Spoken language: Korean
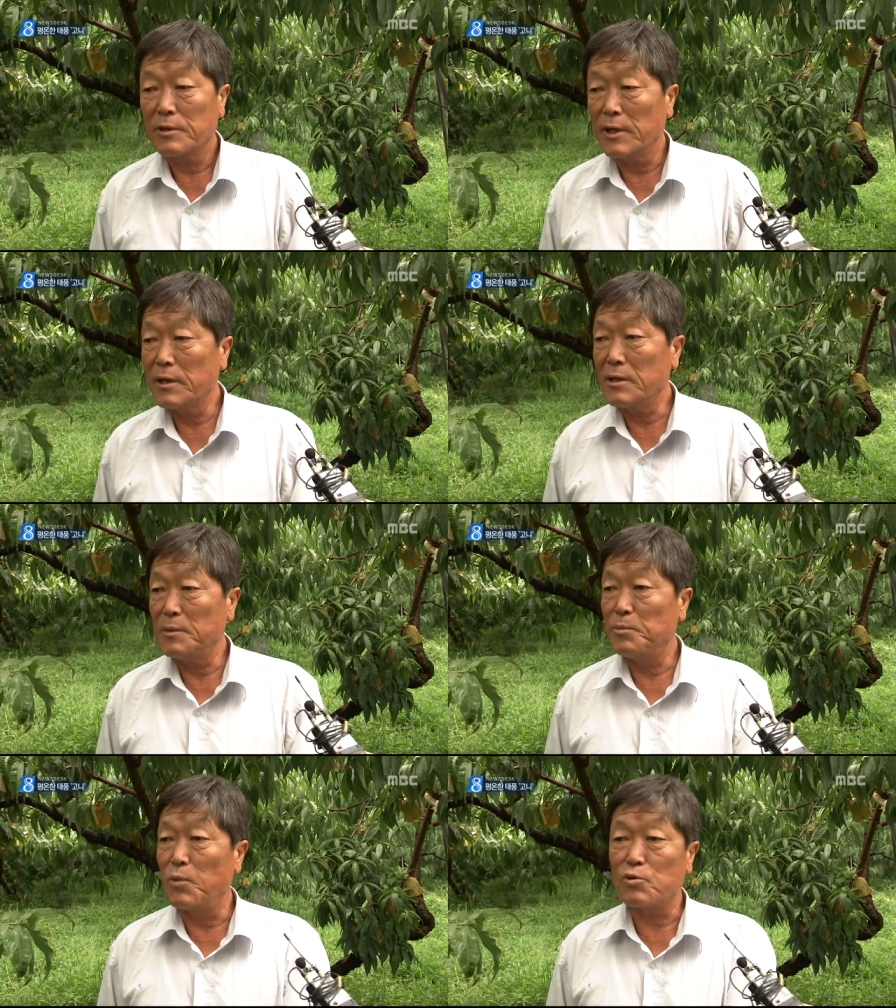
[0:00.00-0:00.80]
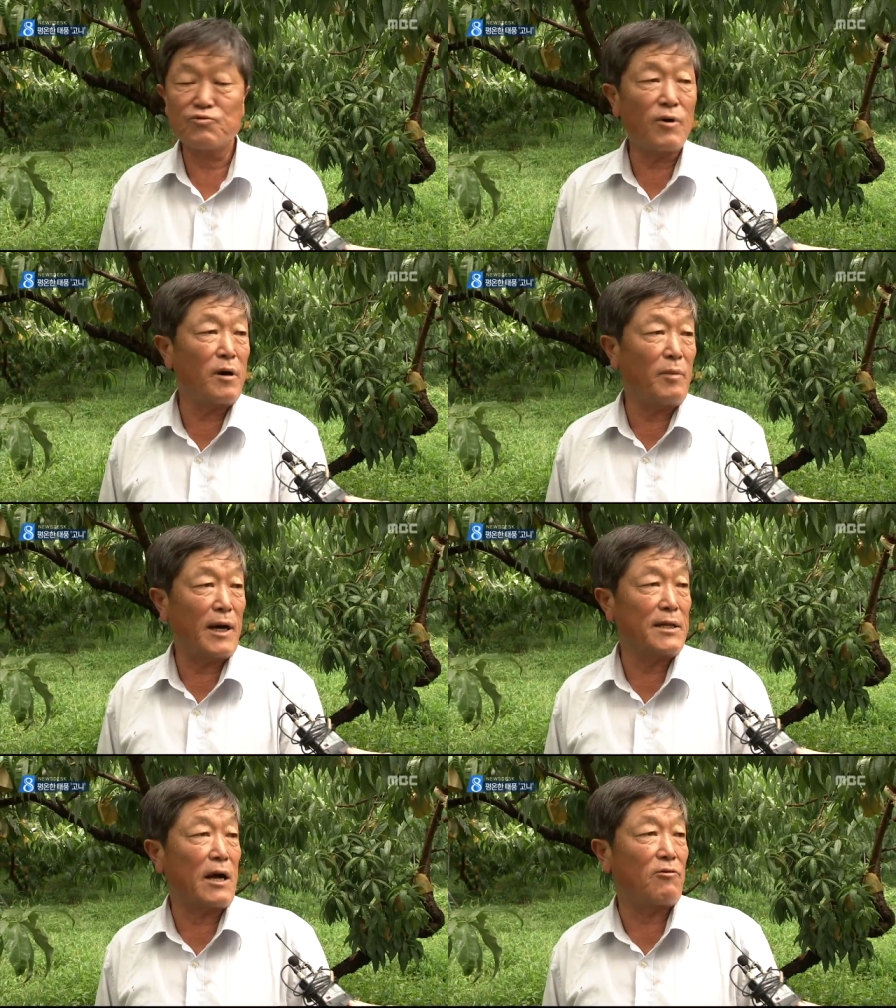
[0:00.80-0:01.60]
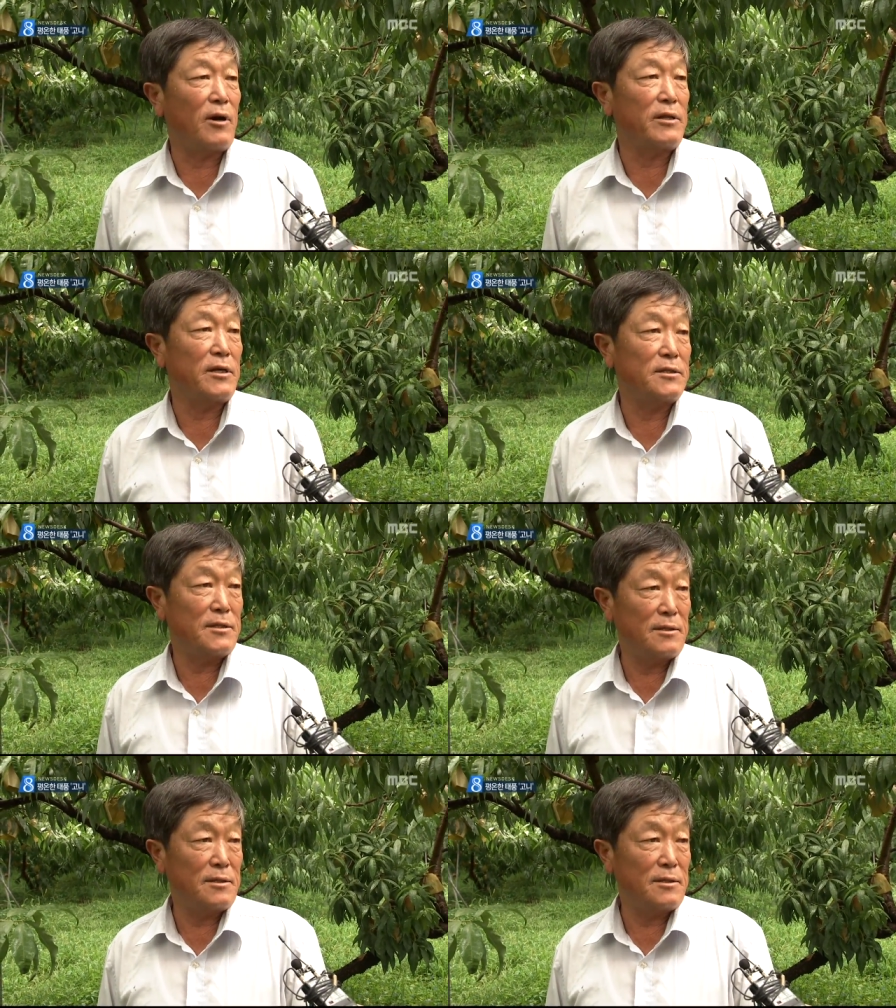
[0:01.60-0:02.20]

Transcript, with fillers: 그러니까 복숭아가 많이 날 것 같아요.